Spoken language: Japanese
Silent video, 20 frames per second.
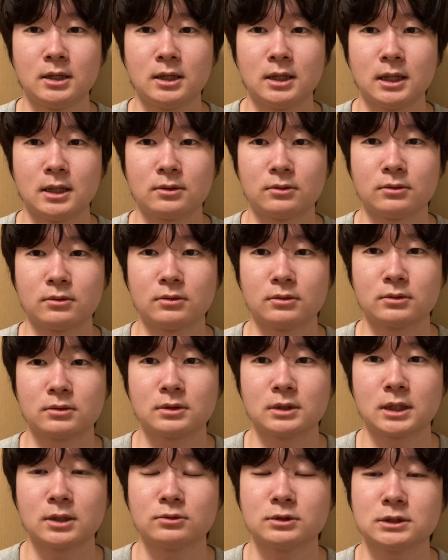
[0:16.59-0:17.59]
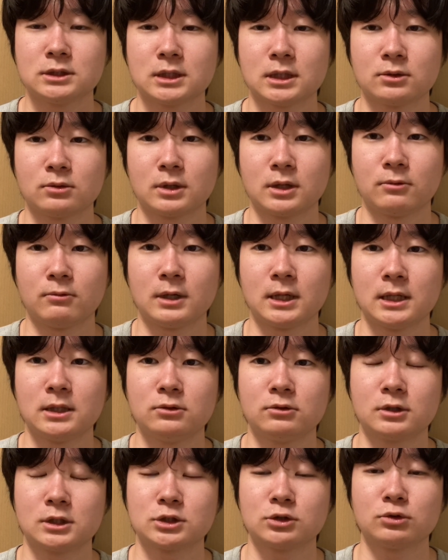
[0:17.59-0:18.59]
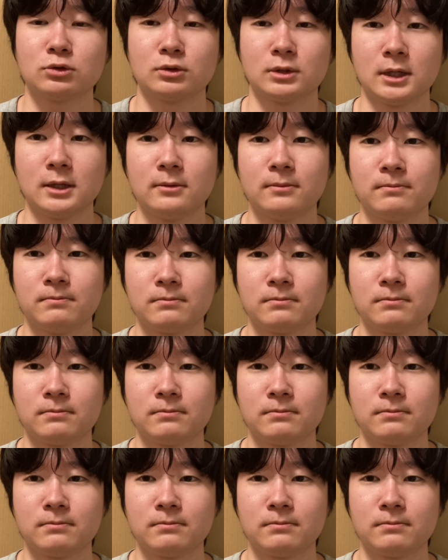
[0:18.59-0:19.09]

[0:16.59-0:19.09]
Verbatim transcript: あの、楽しさとか笑いとかちょっとね、